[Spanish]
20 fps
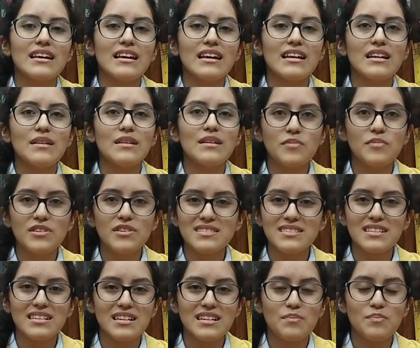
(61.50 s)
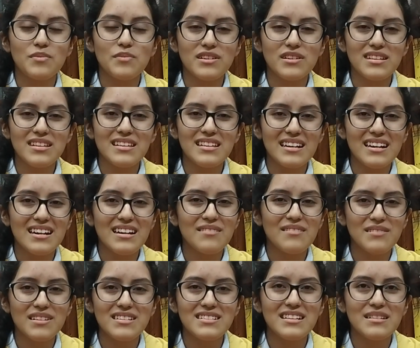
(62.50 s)
él apuesta que puede dar la
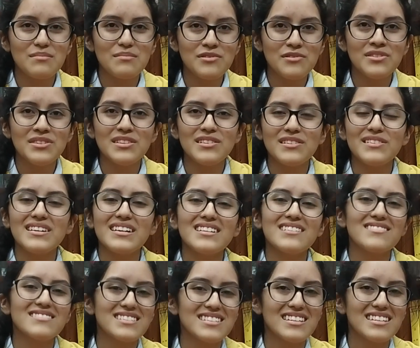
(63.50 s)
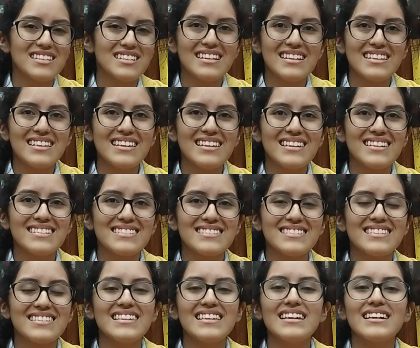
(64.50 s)
vuelta al mundo en 80 días.
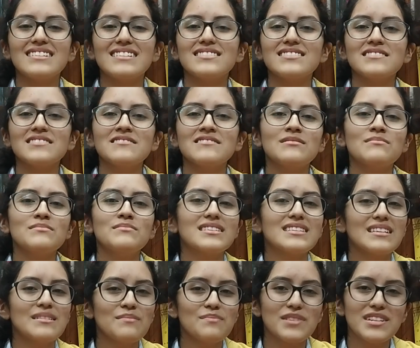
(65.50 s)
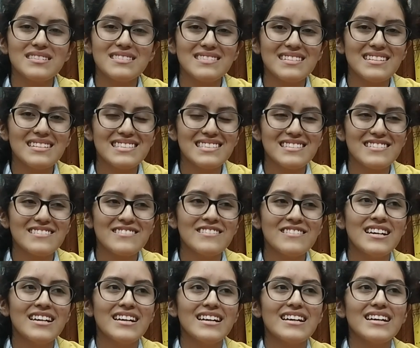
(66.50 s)
Y al ser un hombre tan
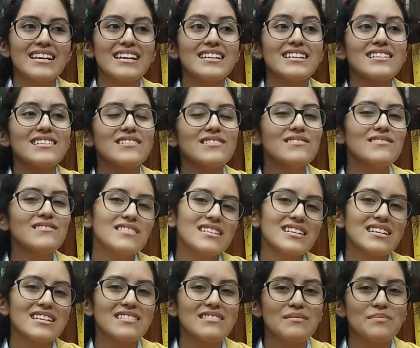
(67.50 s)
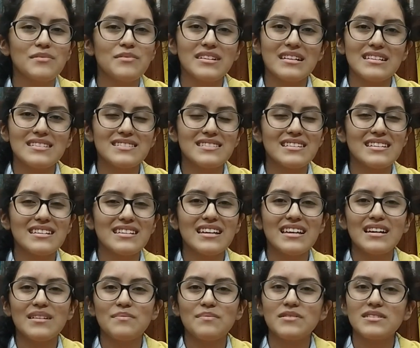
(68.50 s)
preciso, él jura que lo puede hacer
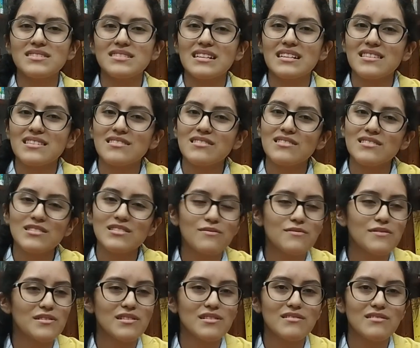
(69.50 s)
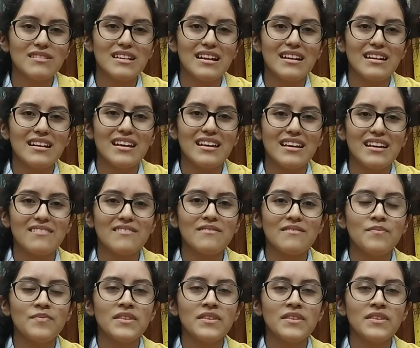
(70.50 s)
y apuesta toda su fortuna en ello.